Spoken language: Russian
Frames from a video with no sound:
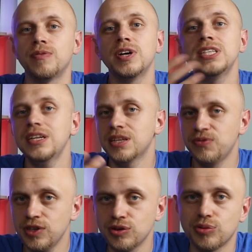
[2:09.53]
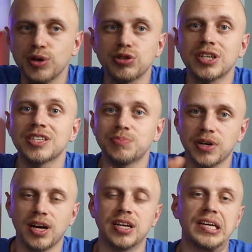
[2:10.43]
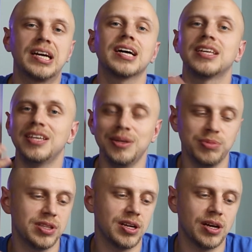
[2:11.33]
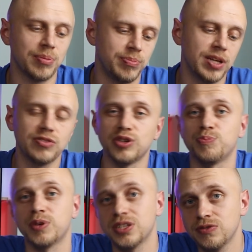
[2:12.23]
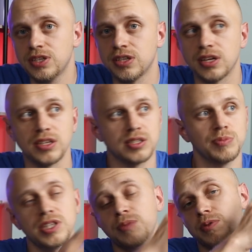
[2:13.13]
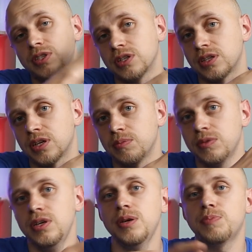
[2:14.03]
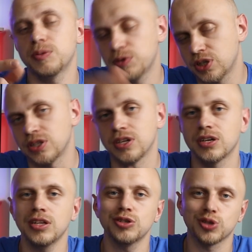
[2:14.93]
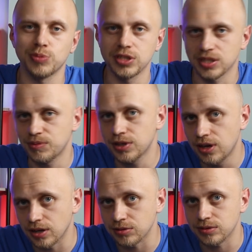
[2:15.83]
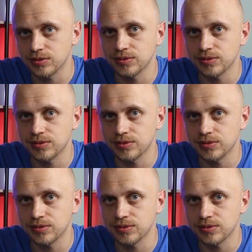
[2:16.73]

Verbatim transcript: В отдельном видео мы уже разбирали, как именно обманывают производители. Смотри по ссылке. И подпишись на канал, чтобы не забыть глянуть.